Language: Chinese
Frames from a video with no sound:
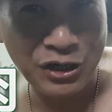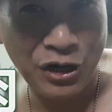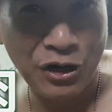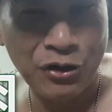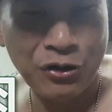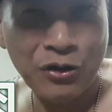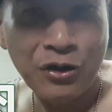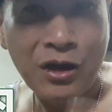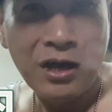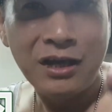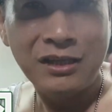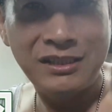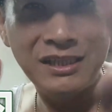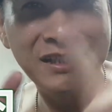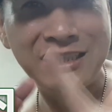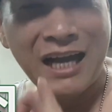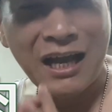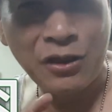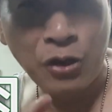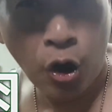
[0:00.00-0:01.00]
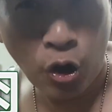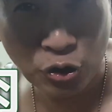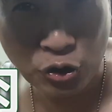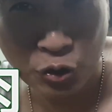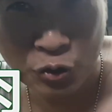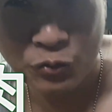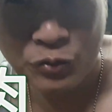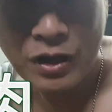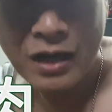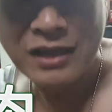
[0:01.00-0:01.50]
肉。 金山捞
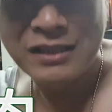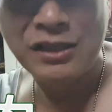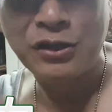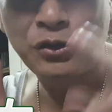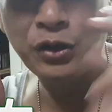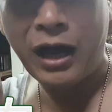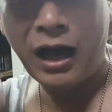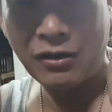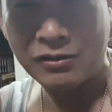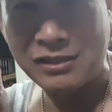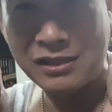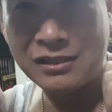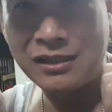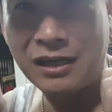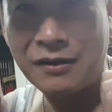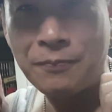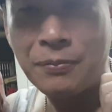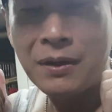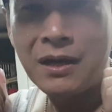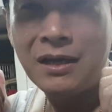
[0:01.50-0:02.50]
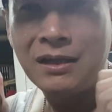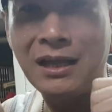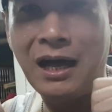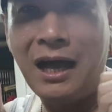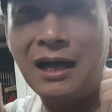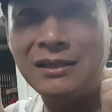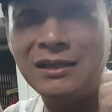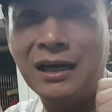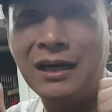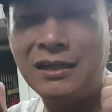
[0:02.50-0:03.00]
笋是最好吃的。
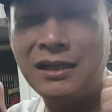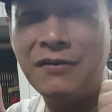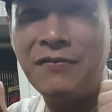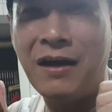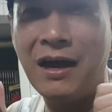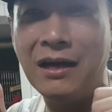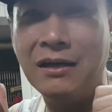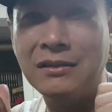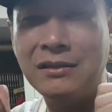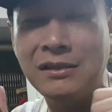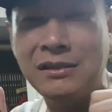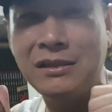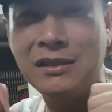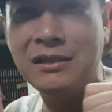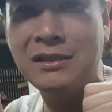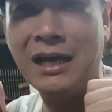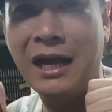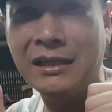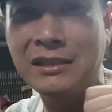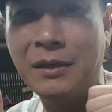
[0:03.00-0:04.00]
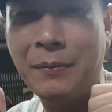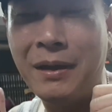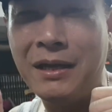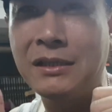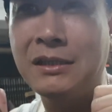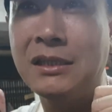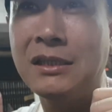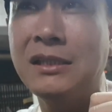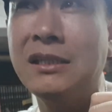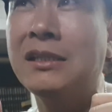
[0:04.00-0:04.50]
那这个地方已经在这边
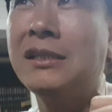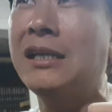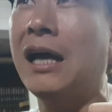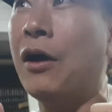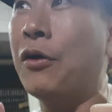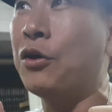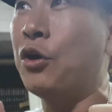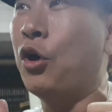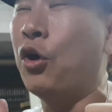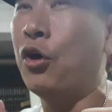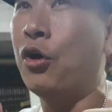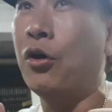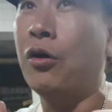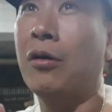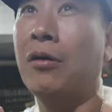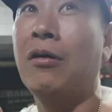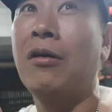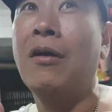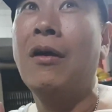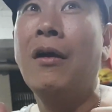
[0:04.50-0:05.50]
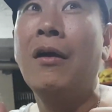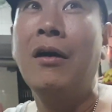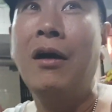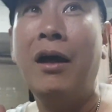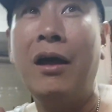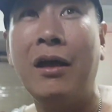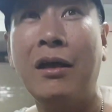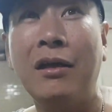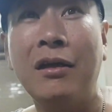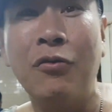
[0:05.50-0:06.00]
至少有，
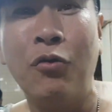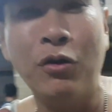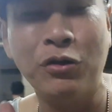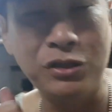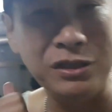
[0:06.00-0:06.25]
我